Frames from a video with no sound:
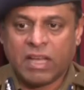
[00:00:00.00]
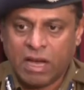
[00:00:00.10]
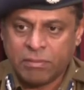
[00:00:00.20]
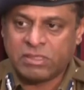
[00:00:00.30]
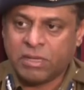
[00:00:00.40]

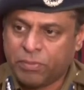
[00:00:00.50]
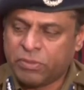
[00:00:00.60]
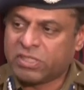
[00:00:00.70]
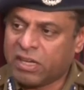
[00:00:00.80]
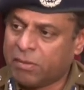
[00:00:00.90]
यहाँ
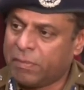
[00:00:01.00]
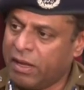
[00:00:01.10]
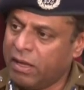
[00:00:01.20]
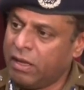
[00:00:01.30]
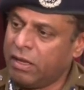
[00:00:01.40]
जयपुर शहर
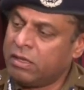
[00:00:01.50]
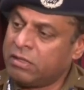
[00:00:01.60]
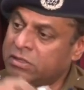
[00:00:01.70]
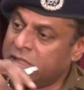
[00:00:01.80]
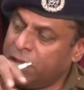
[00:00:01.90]
में
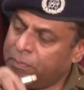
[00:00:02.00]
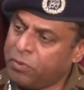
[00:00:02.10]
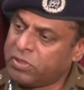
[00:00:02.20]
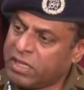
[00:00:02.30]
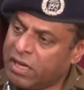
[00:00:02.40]

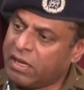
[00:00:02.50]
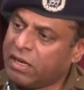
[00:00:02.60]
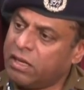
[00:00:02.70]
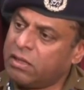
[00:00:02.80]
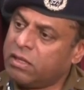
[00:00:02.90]
जयपुर शहर
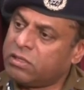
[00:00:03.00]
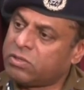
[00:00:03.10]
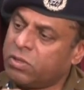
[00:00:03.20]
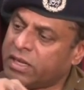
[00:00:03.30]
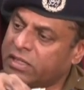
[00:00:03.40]
के अंदर
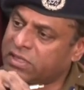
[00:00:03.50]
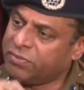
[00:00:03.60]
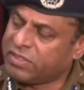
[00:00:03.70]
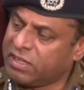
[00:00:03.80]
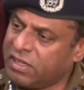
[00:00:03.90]
इसको कैसे
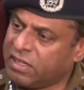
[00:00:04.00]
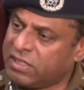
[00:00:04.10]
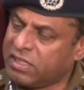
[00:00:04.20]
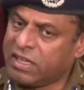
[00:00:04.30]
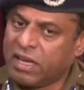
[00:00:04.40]

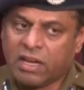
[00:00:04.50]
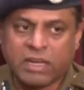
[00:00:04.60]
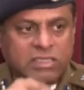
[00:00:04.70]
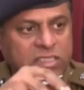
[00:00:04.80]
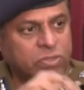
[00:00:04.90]
फैसिलिटेशन किया
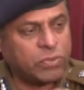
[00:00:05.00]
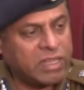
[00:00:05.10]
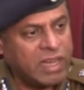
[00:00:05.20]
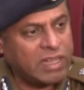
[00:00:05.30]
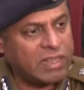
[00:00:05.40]
कैसे
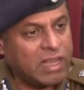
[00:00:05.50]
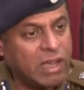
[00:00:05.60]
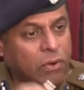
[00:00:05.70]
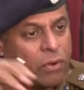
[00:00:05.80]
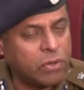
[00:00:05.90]
सुविधाएं
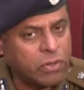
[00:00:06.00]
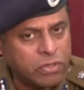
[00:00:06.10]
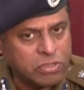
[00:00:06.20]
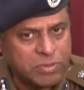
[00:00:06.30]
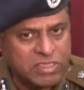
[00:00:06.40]
दिया कौन
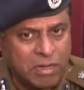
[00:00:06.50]
कौन इसमें